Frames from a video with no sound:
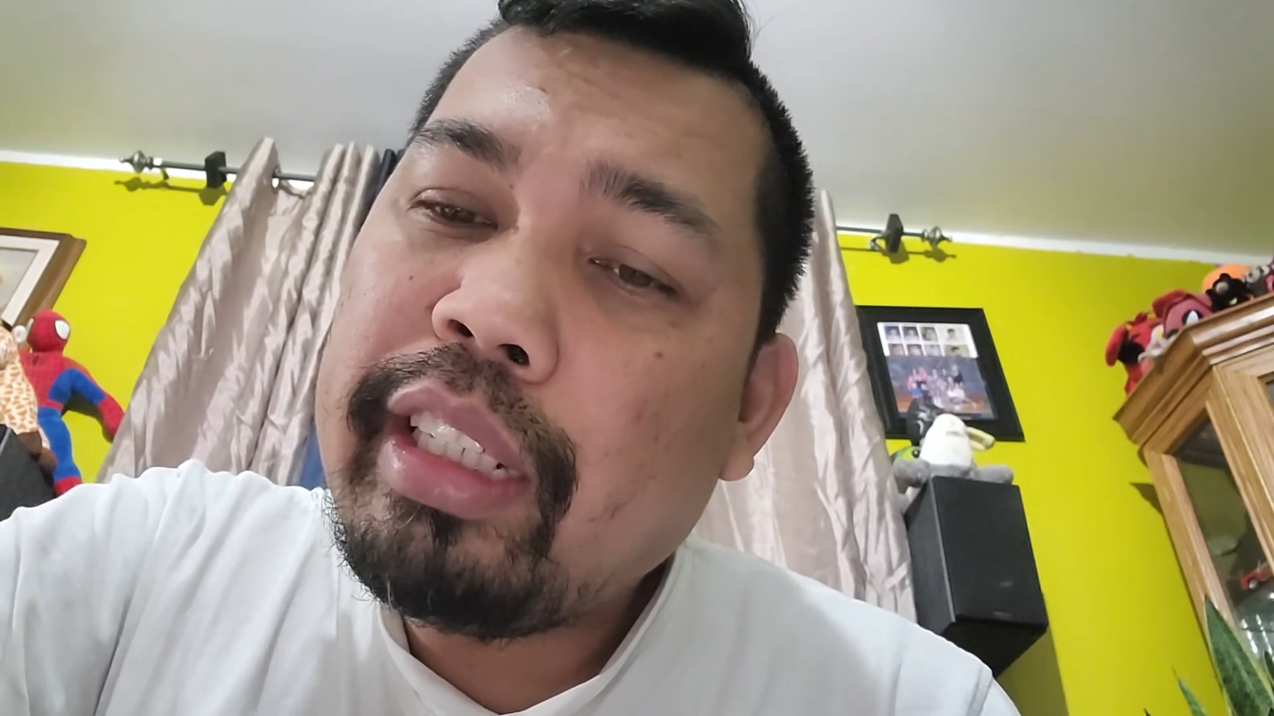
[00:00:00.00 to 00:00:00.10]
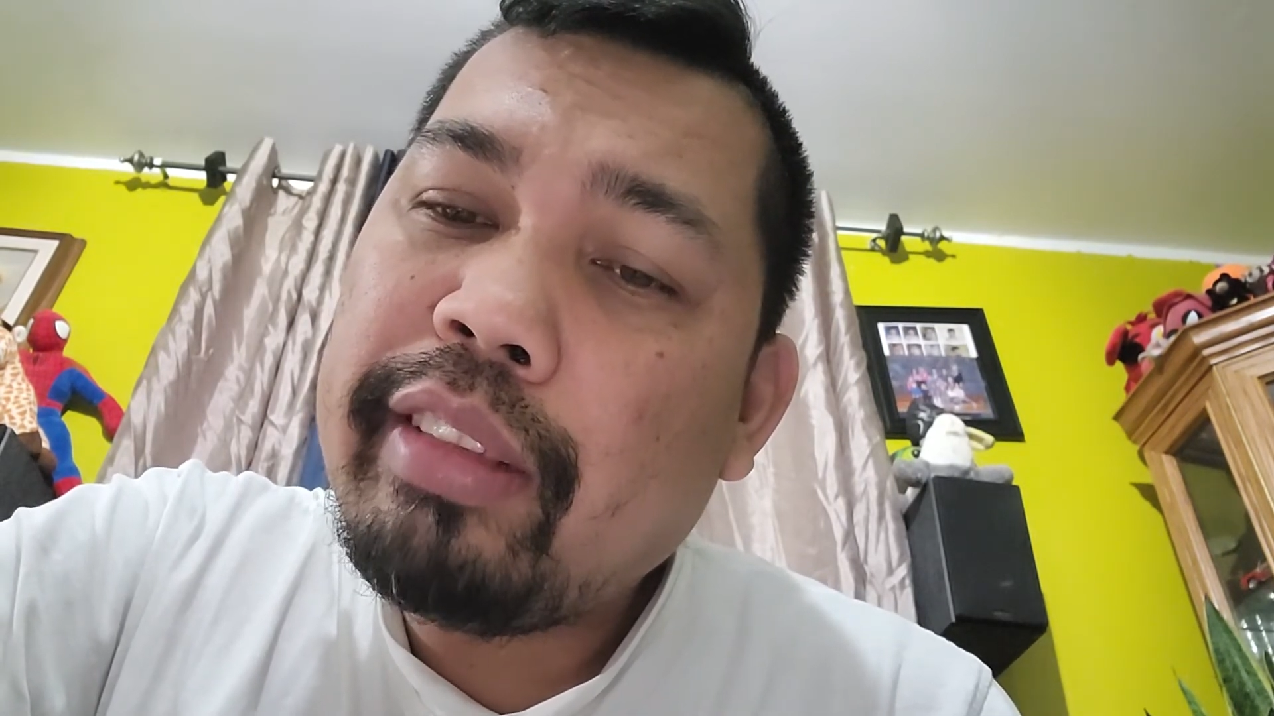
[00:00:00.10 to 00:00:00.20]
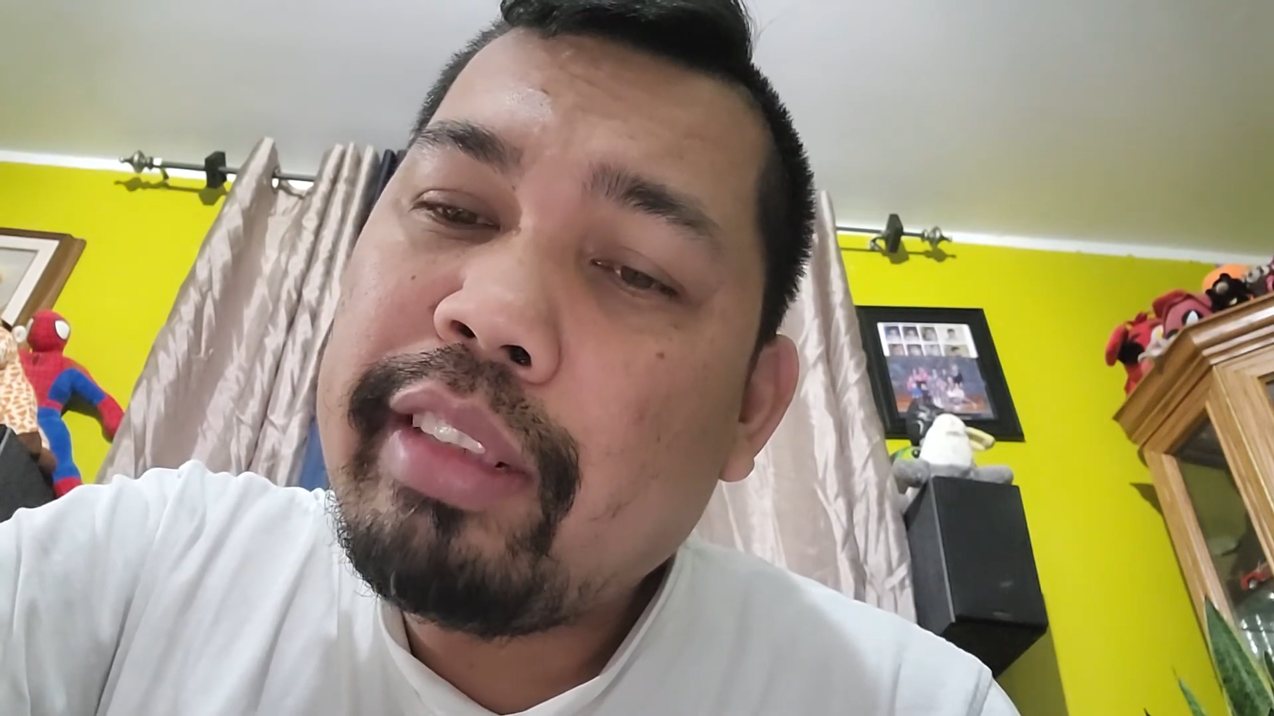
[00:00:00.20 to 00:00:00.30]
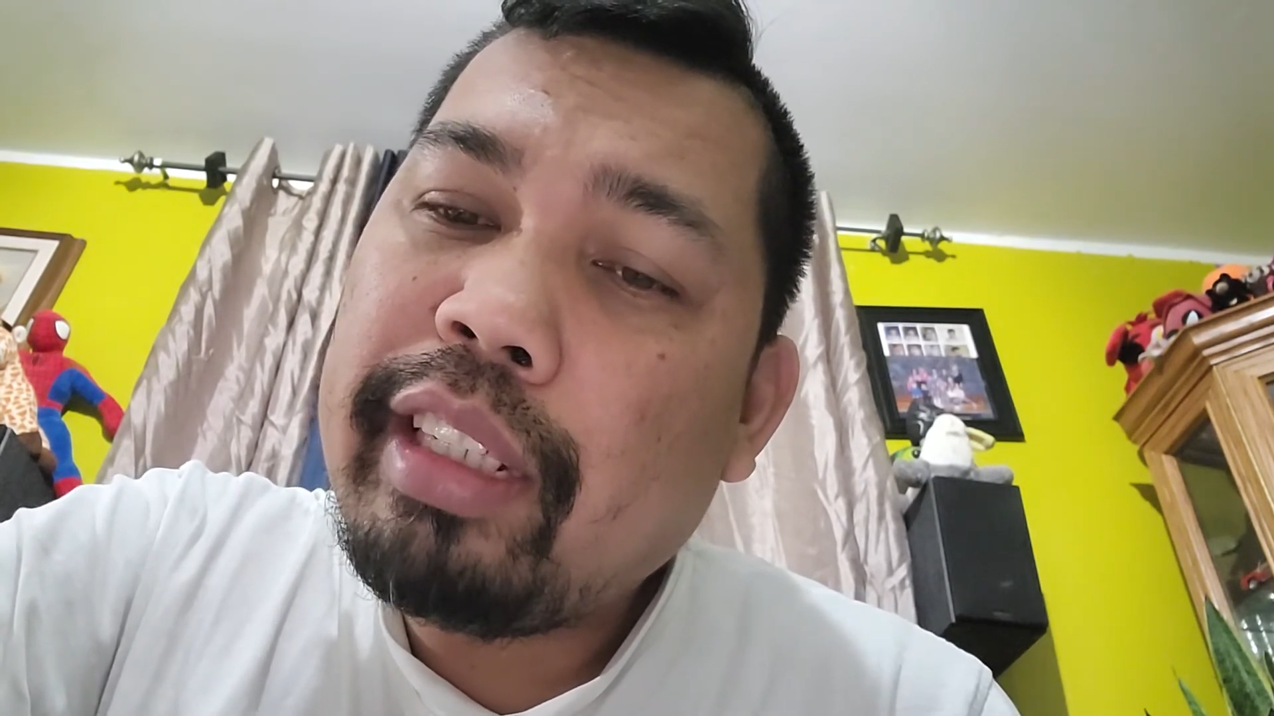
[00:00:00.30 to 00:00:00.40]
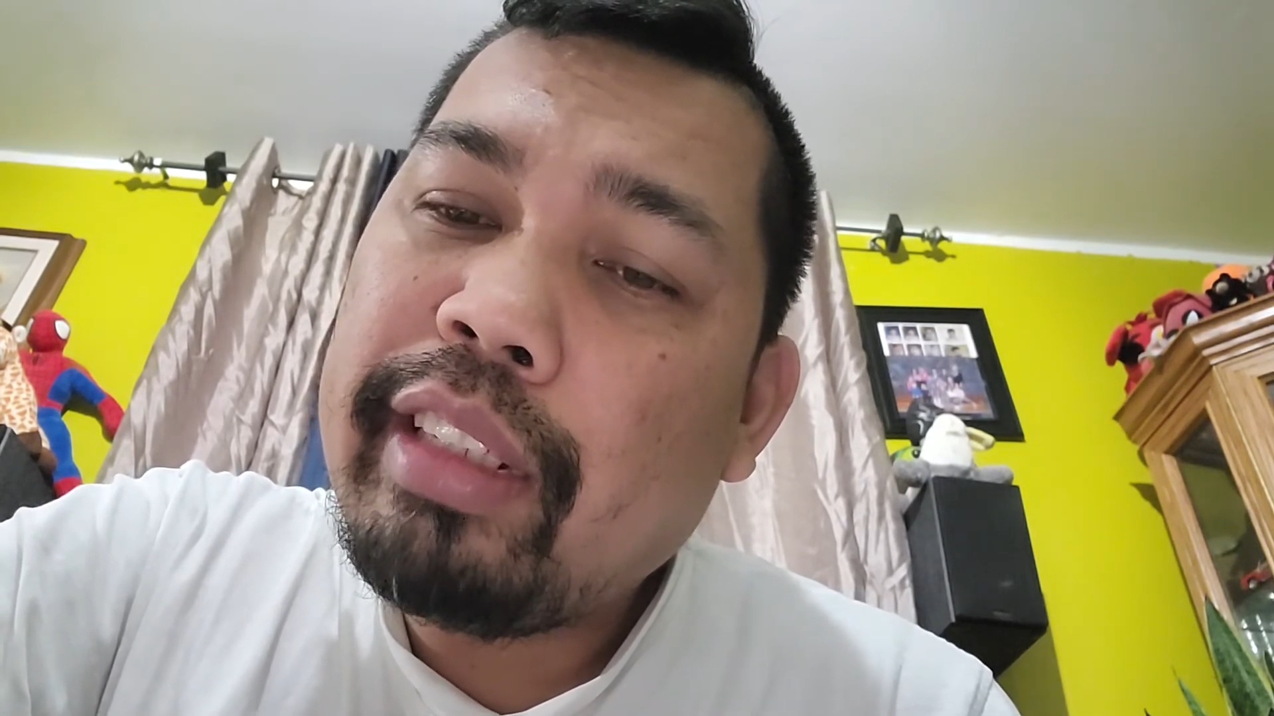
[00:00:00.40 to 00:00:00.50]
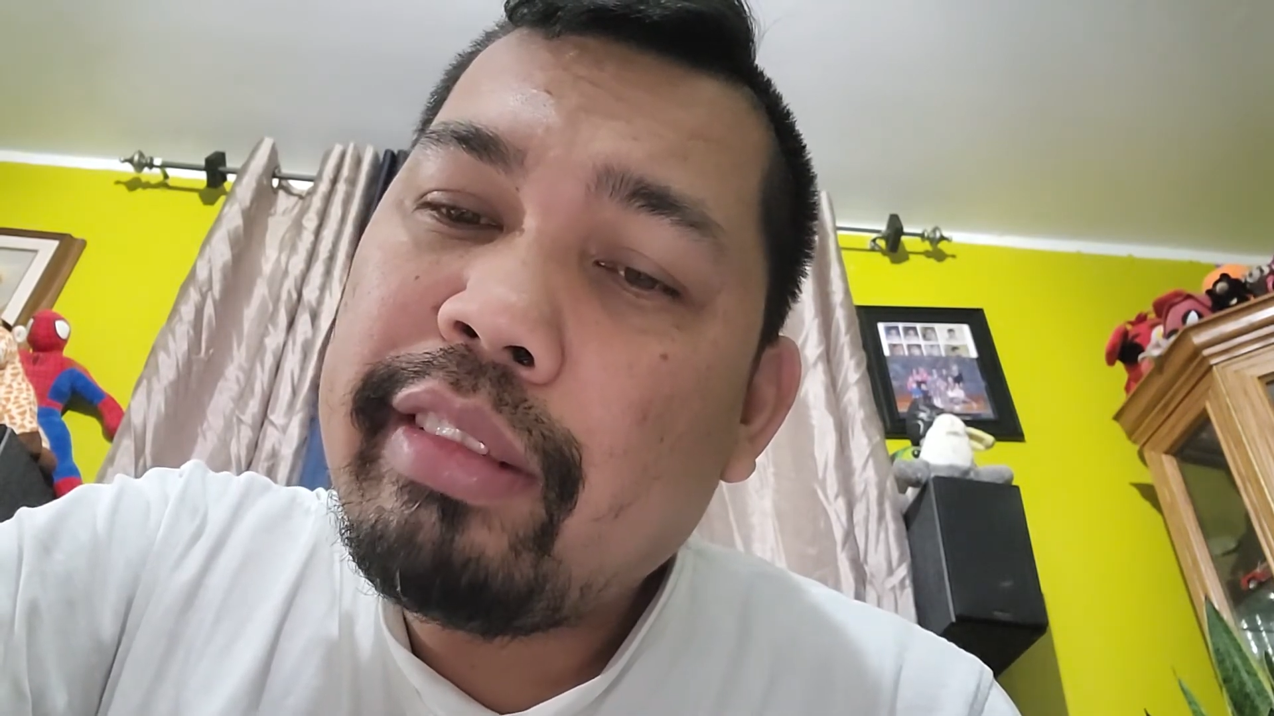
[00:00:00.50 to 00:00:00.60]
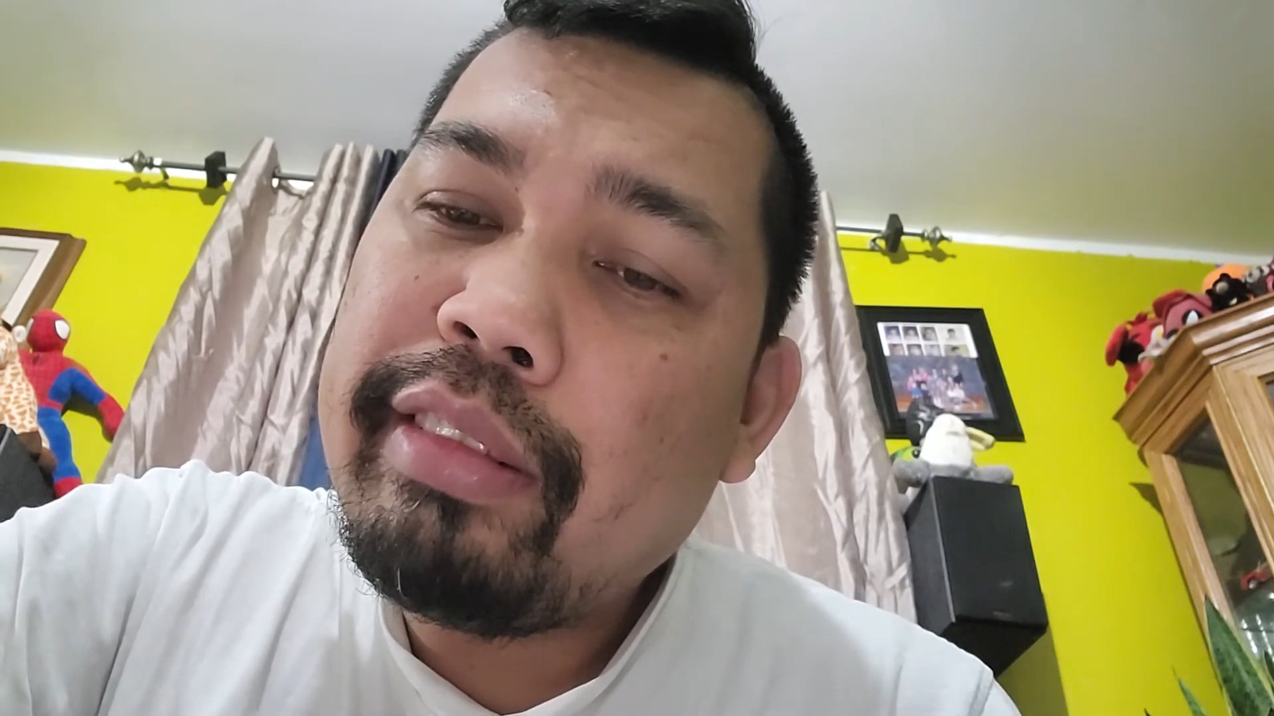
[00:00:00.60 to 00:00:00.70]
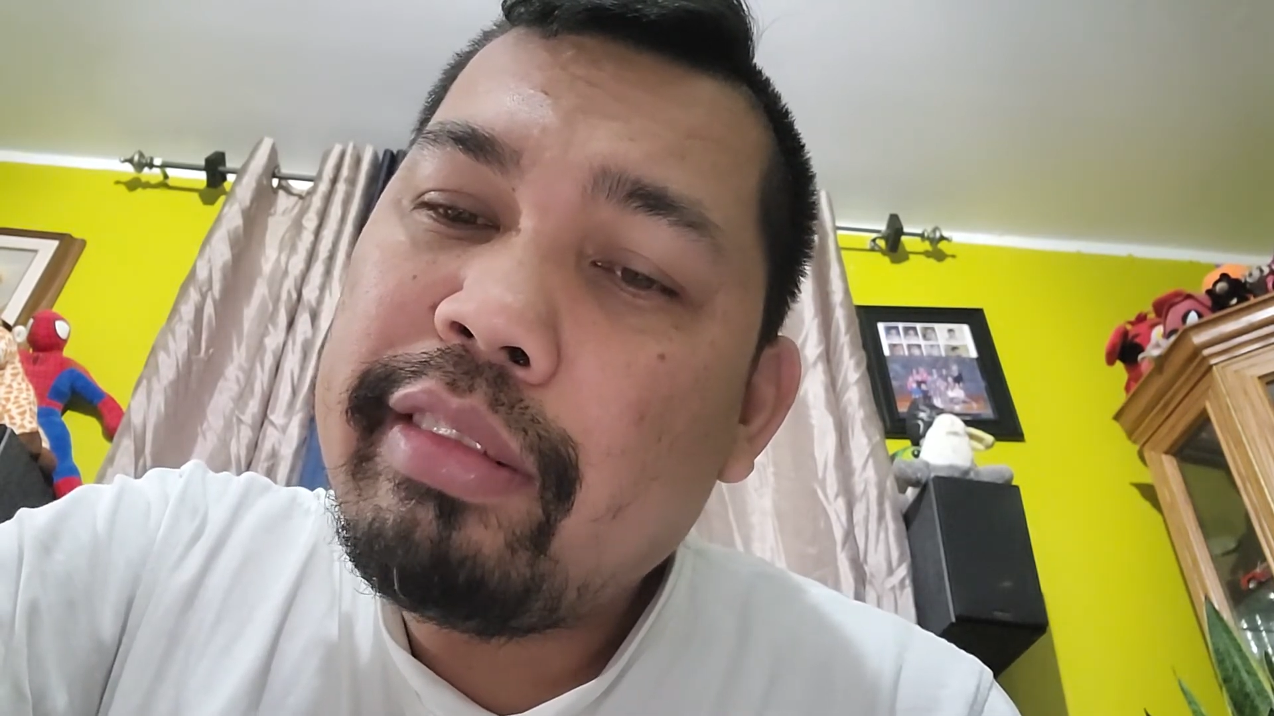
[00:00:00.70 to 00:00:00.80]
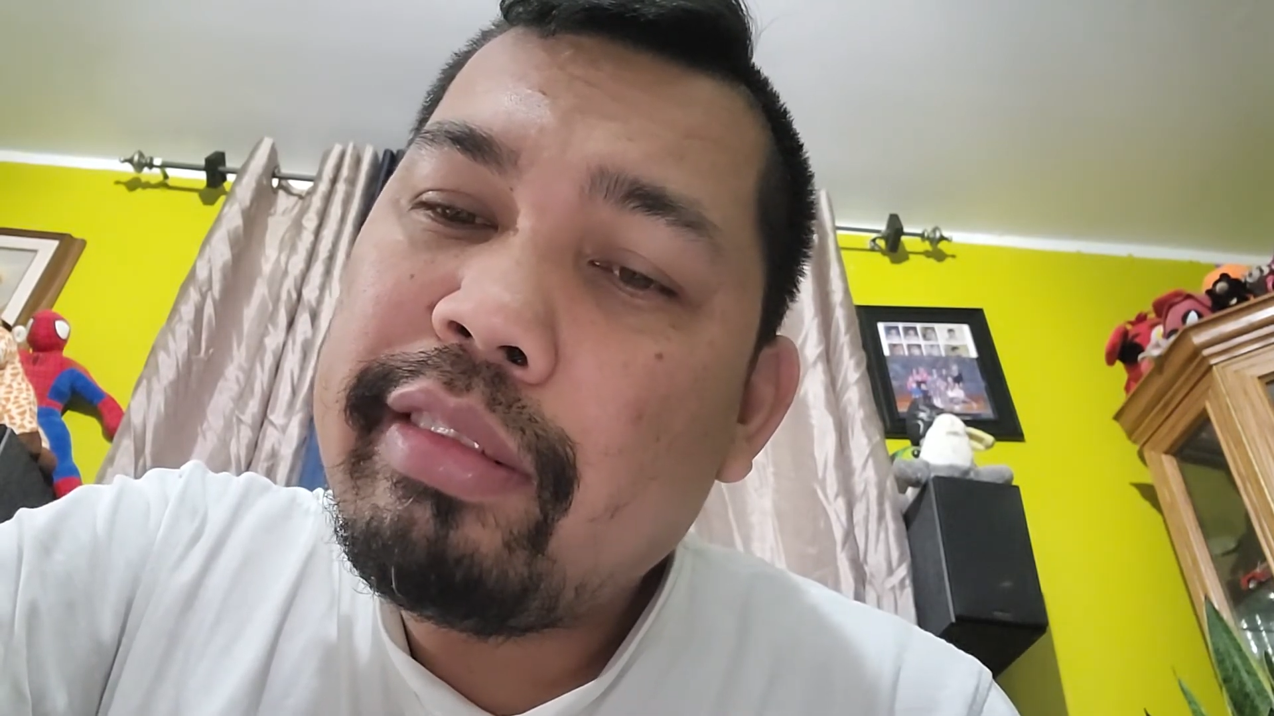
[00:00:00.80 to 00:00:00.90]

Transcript: dito na kayo